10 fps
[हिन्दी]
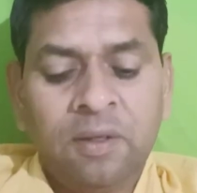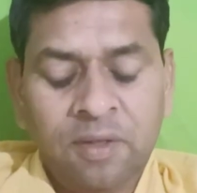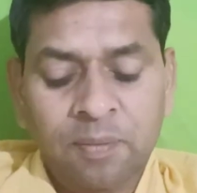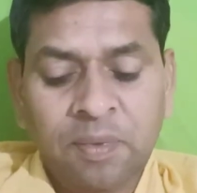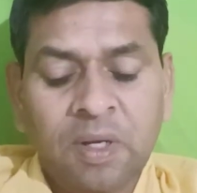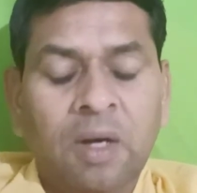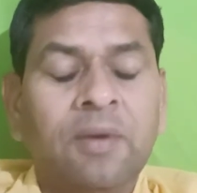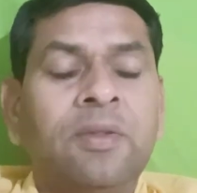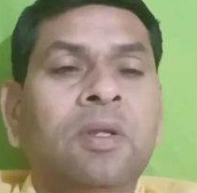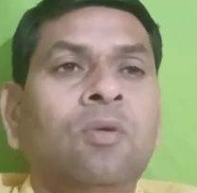इसी
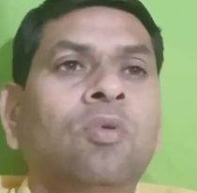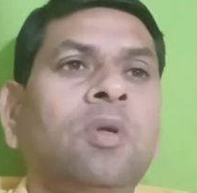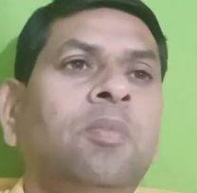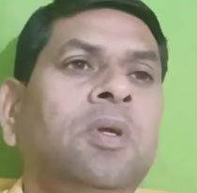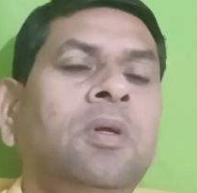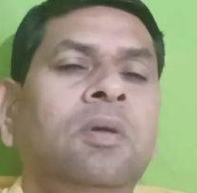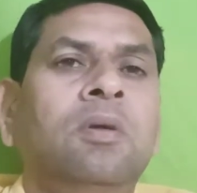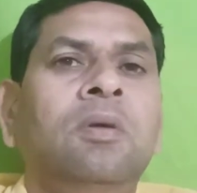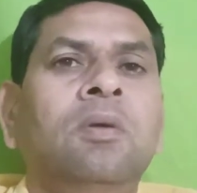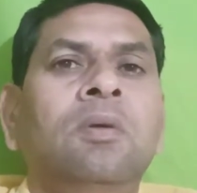प्रकार से कोई भी
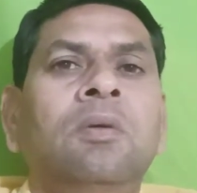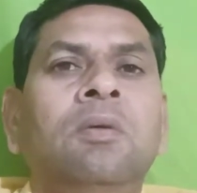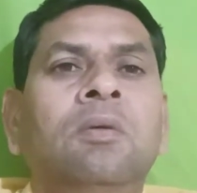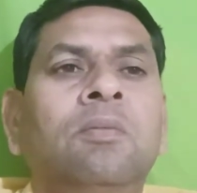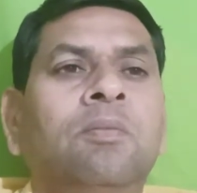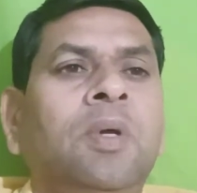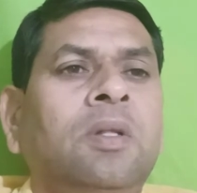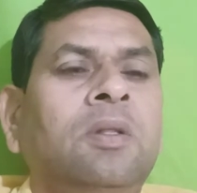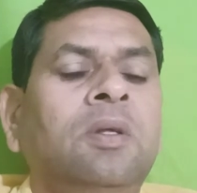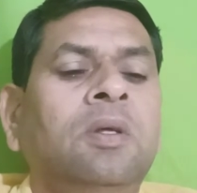
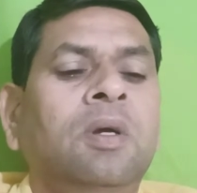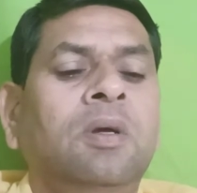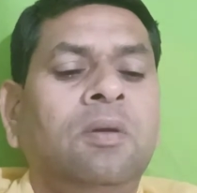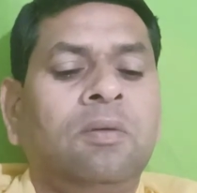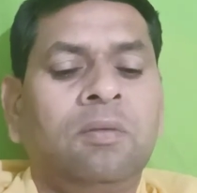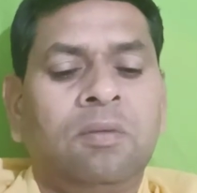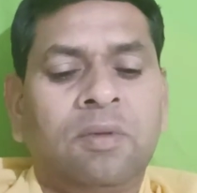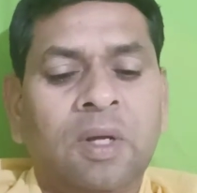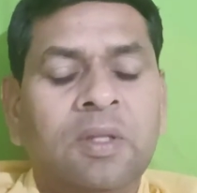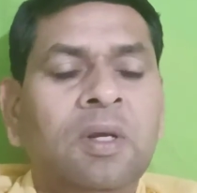व्यक्ति अगर
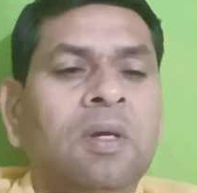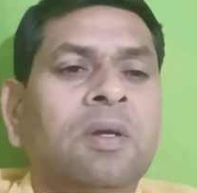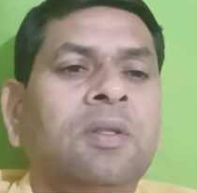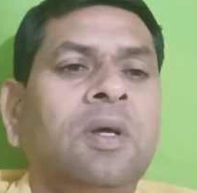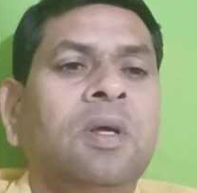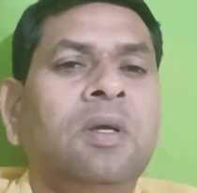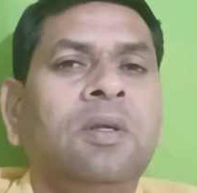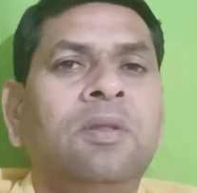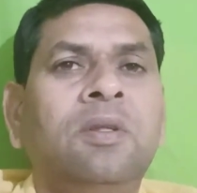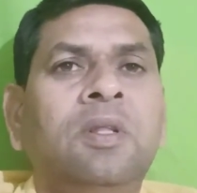साधना करता है
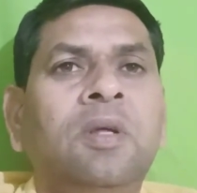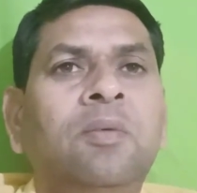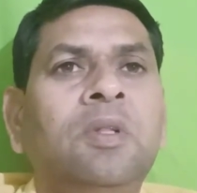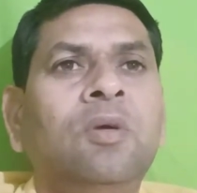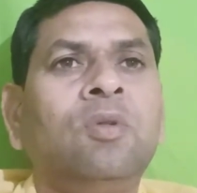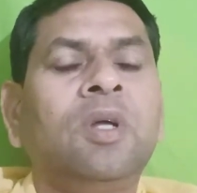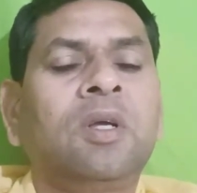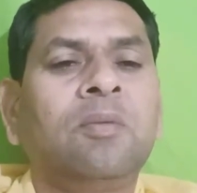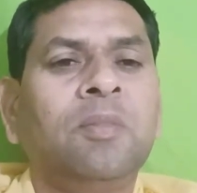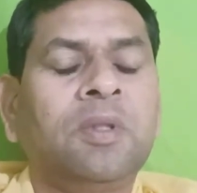किसी देवी देवता
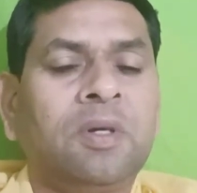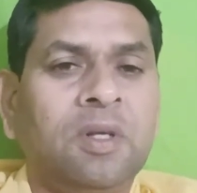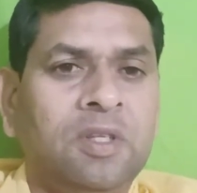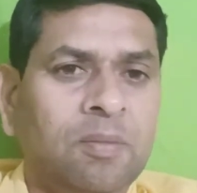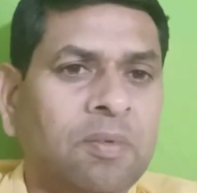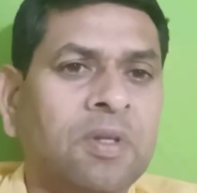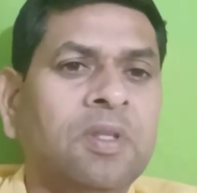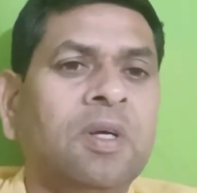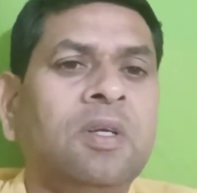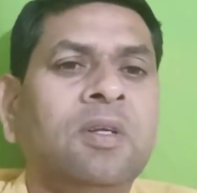के मंत्र का जप
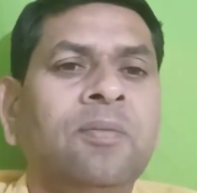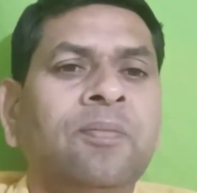करता है